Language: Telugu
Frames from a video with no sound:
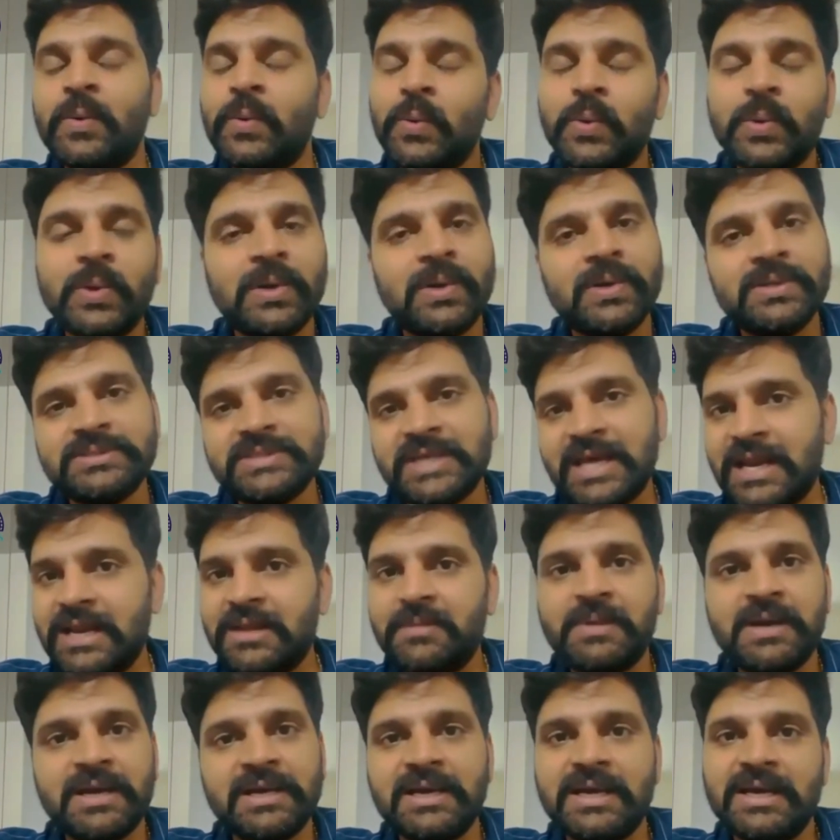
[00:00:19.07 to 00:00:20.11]
ఊర్లో చాలా
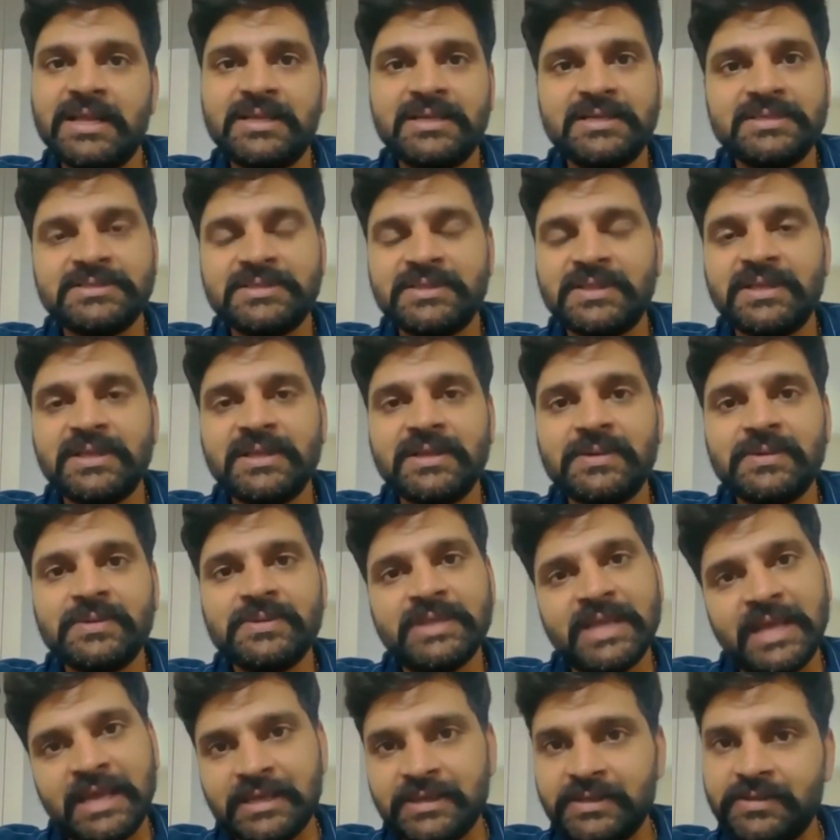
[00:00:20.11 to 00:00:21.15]
బాగా ఆదరిస్తున్నారు
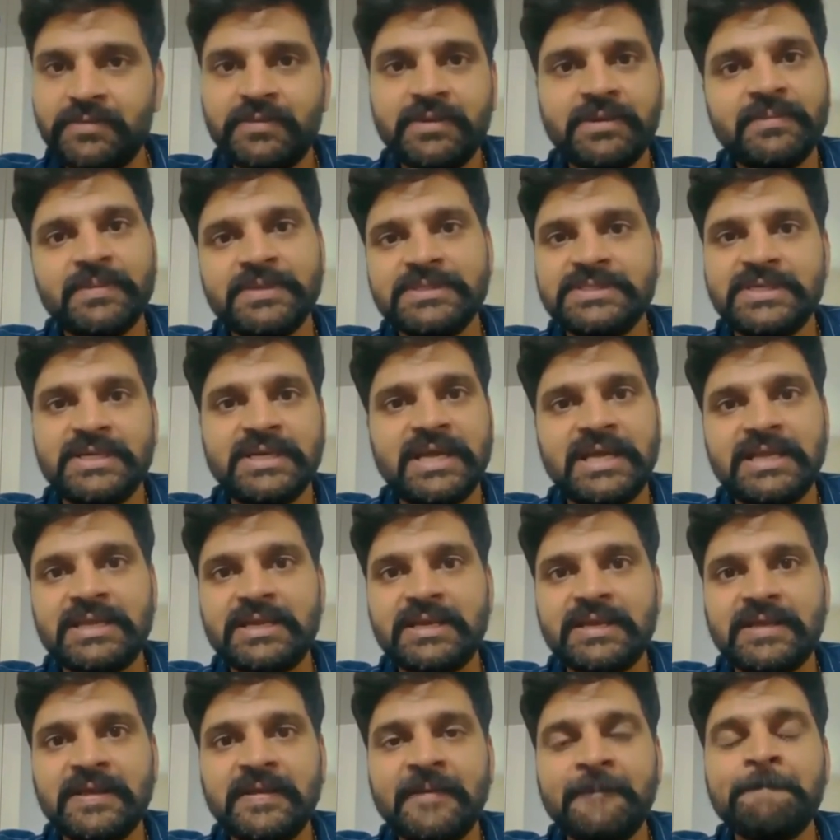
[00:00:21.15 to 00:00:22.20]
థ్యాంక్ యూ వెరీ మచ్ అండి
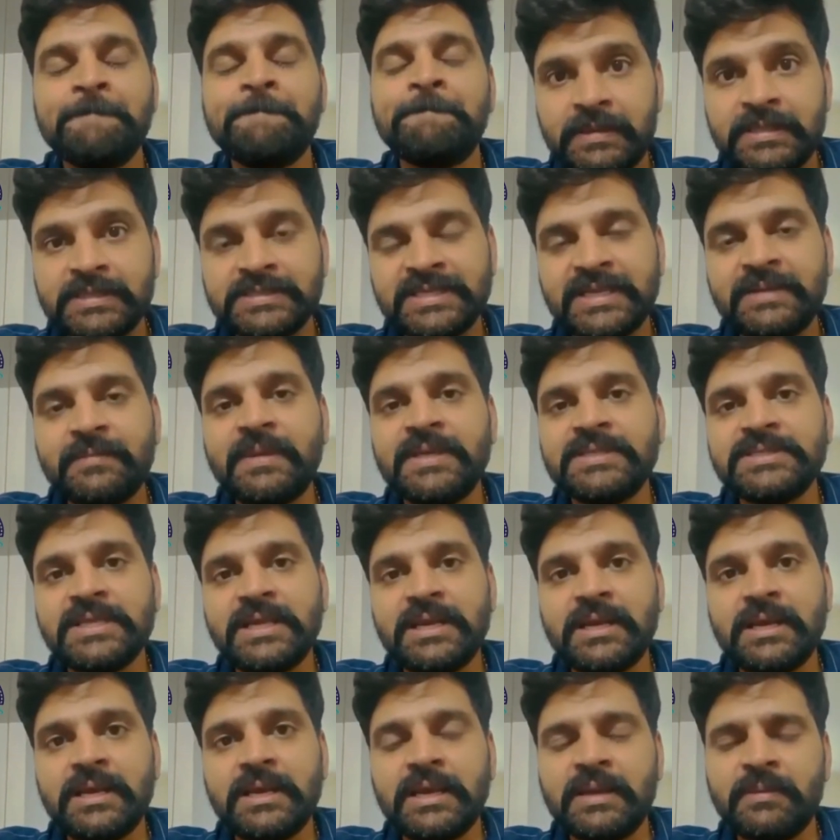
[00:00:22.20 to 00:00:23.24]
అందరికీ ఈ సినిమా
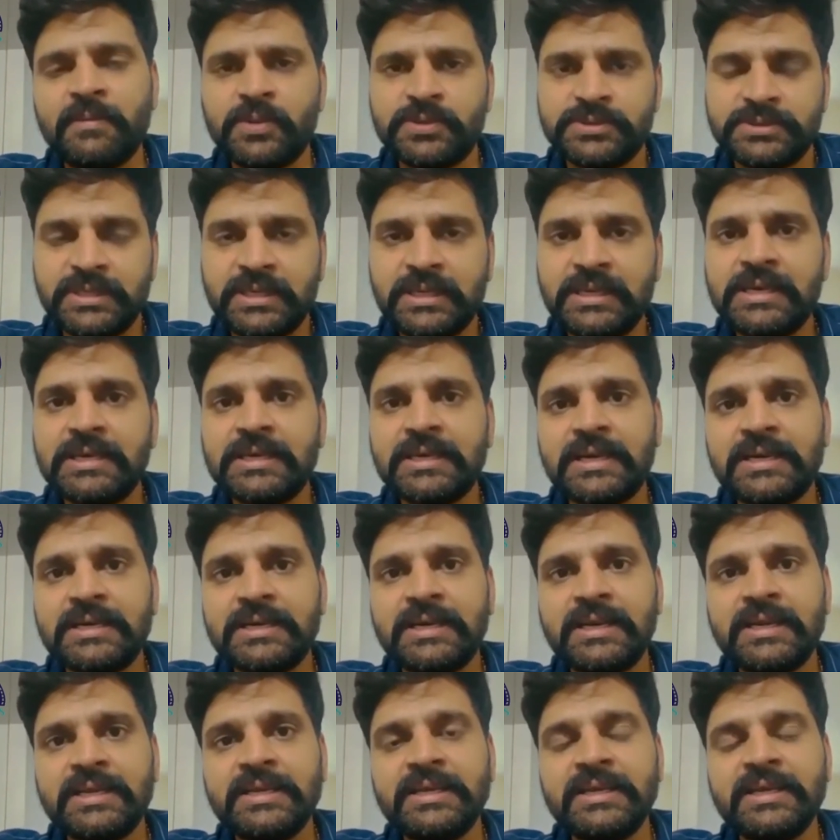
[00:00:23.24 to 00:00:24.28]
చాలా ఎమోషనల్గా
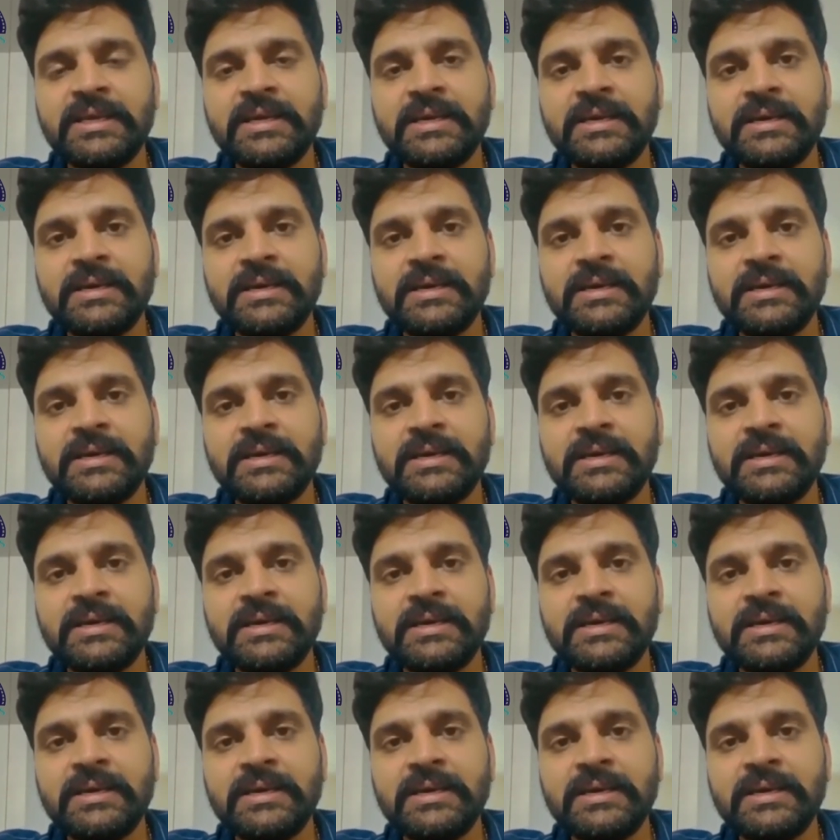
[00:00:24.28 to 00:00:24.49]
కనెక్ట్ అయ్యి